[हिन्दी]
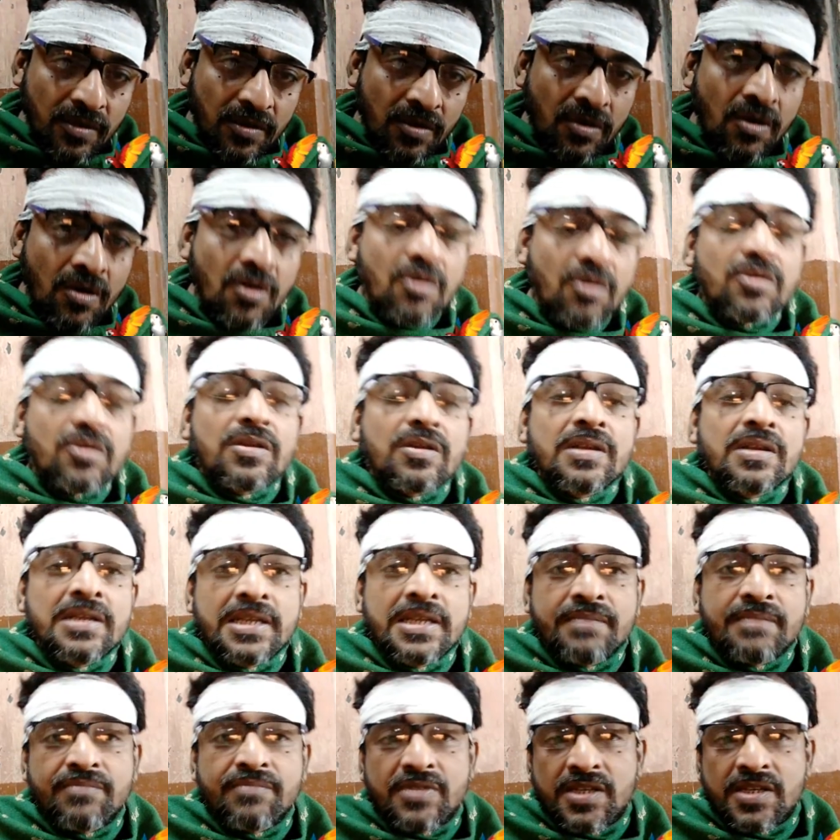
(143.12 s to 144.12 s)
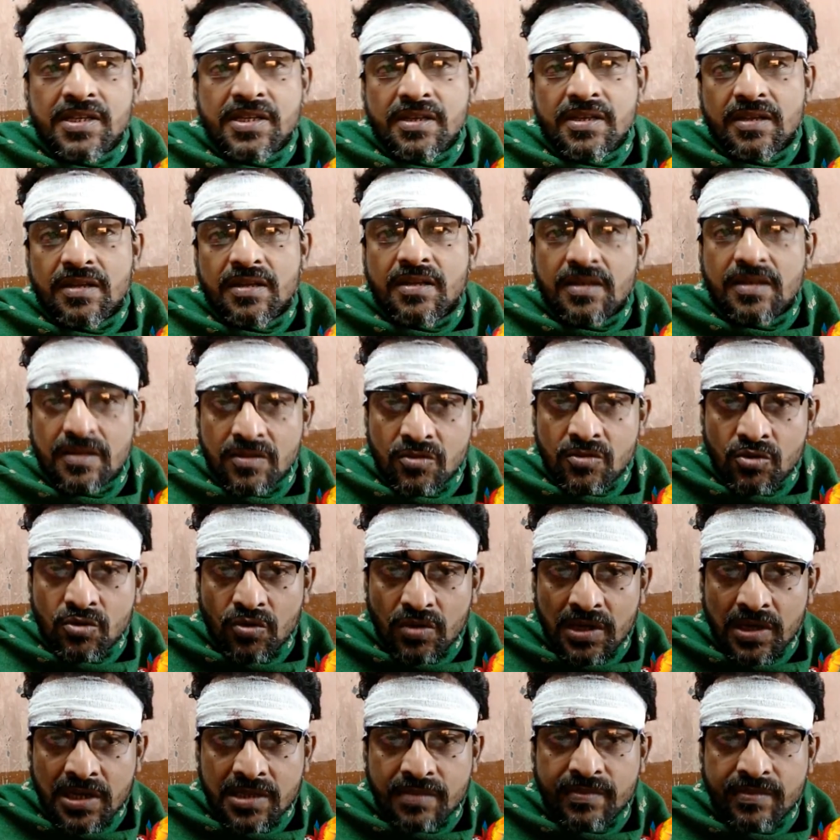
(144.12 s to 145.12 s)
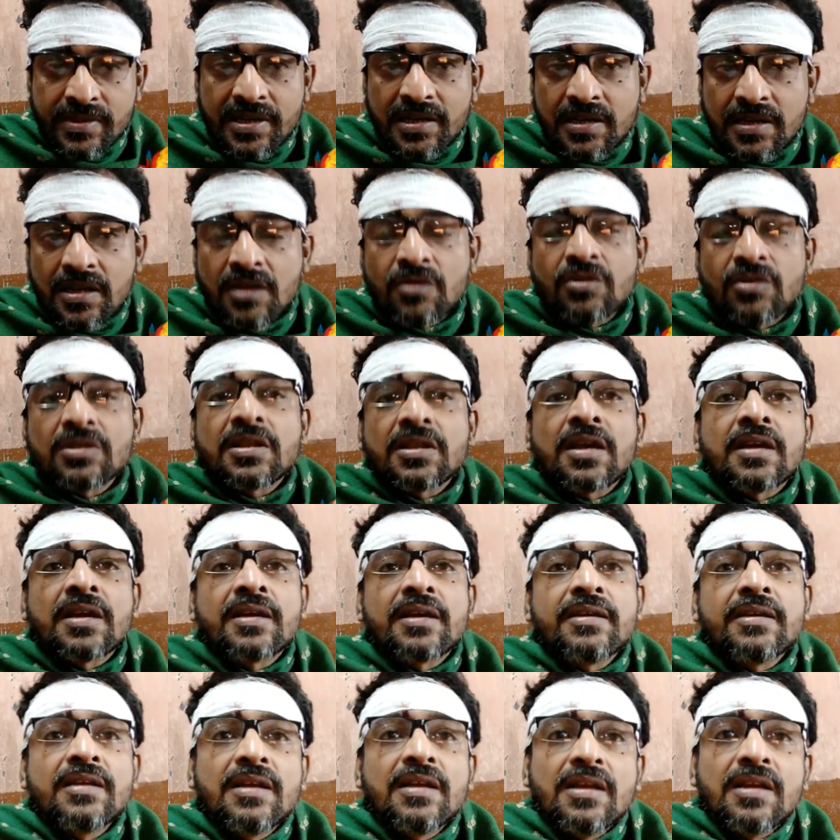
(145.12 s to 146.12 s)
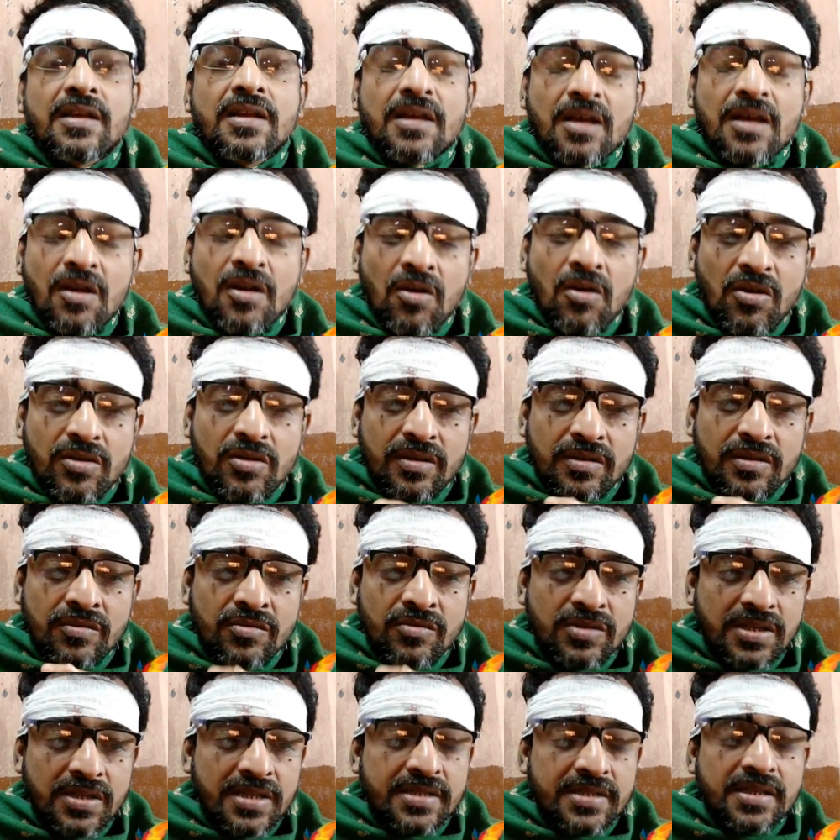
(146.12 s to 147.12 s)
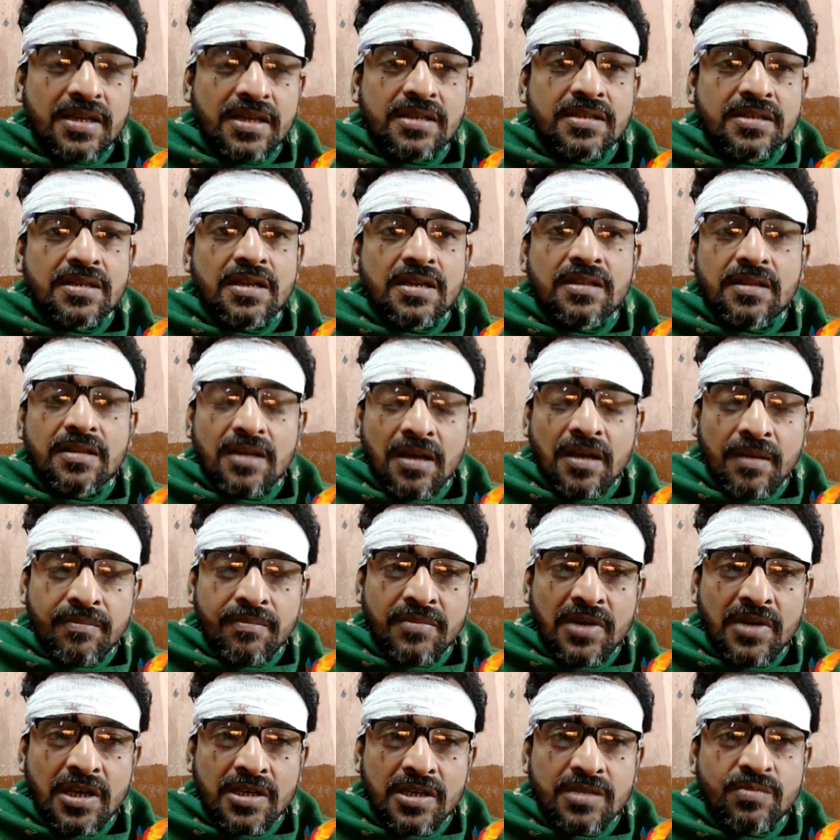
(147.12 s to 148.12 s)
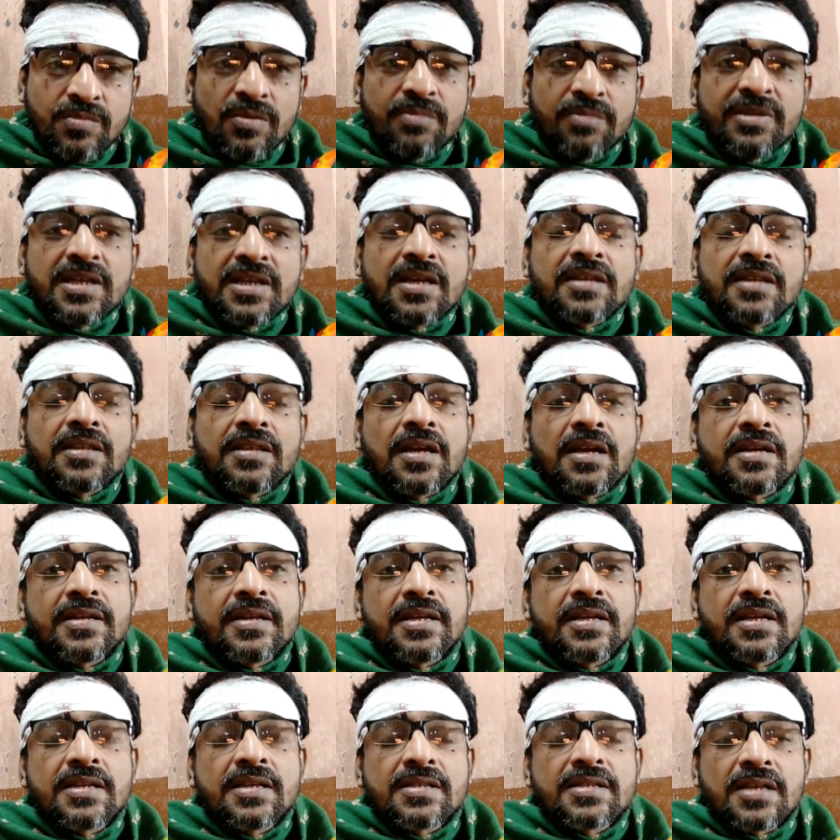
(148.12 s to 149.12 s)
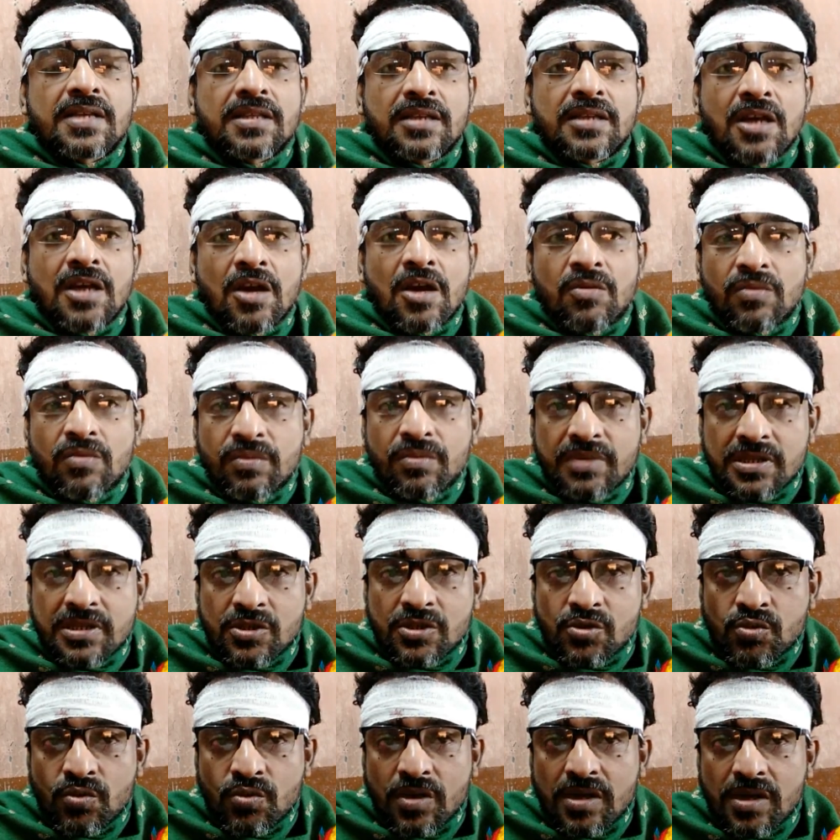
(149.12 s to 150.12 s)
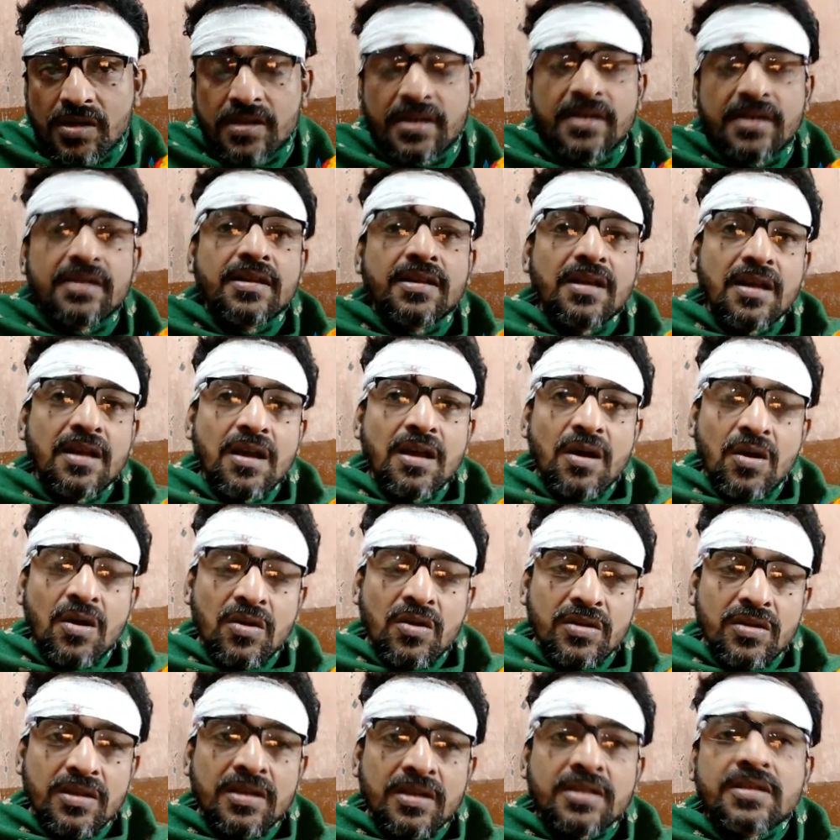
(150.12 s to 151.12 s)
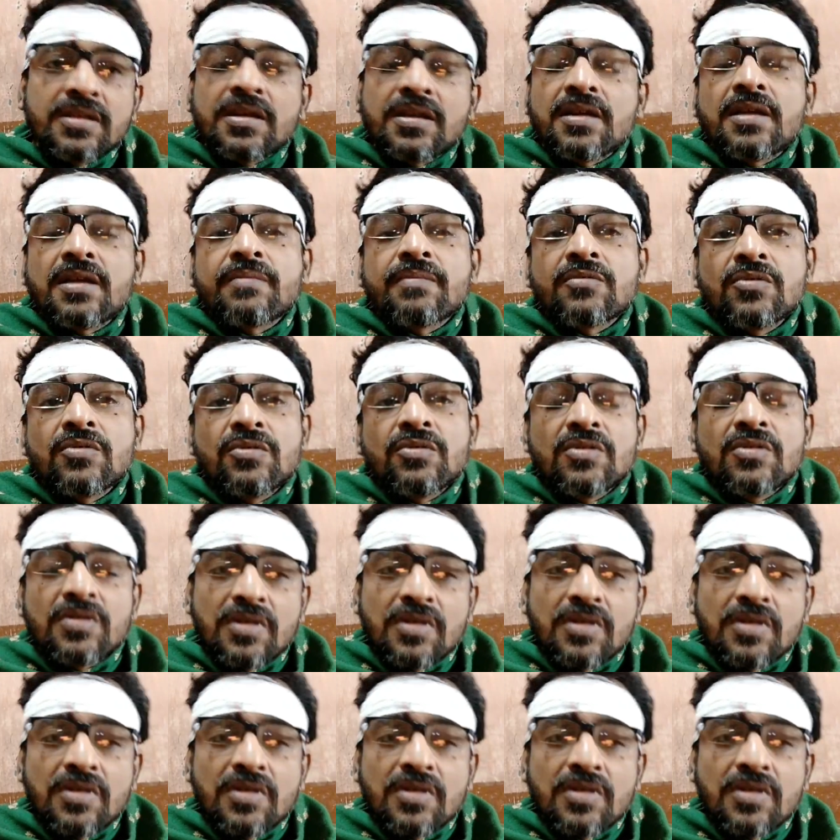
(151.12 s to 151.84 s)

और लिप्टी जो एस का होता है और उसके साथ साथ आप नक्स भूमिका थर्टी के साथ कार्बोवेस टू हंड्रेड और इधर आपको